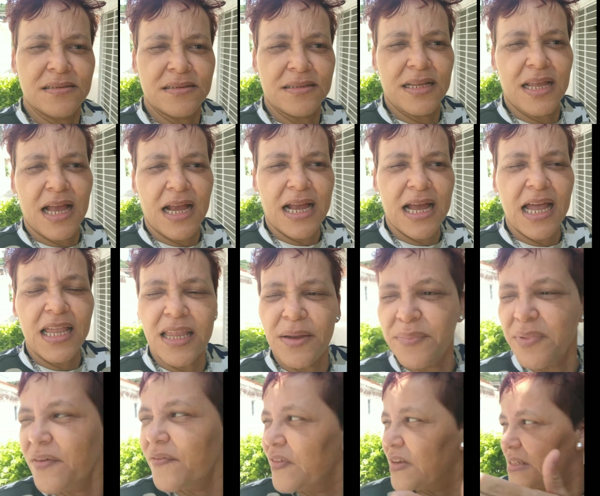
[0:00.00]
Tem a casa da
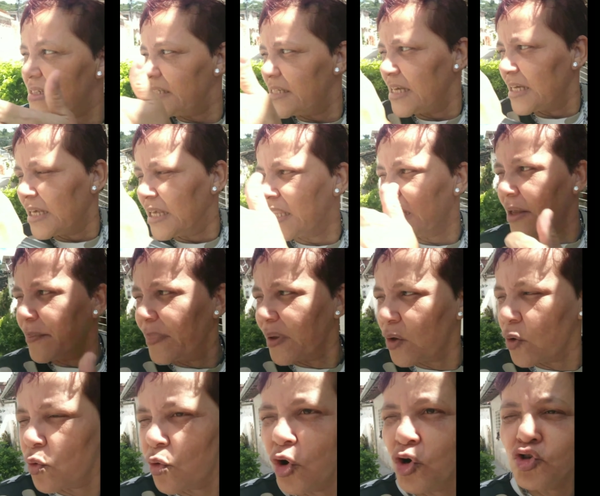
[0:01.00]
minha vizinha aqui também,
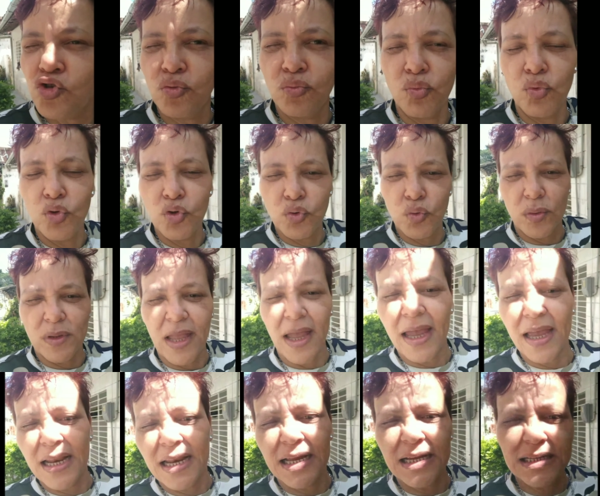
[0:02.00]
que eu gosto muito
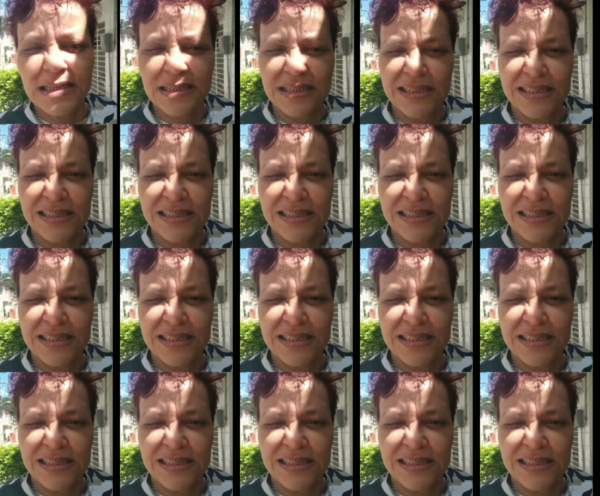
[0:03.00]
dela.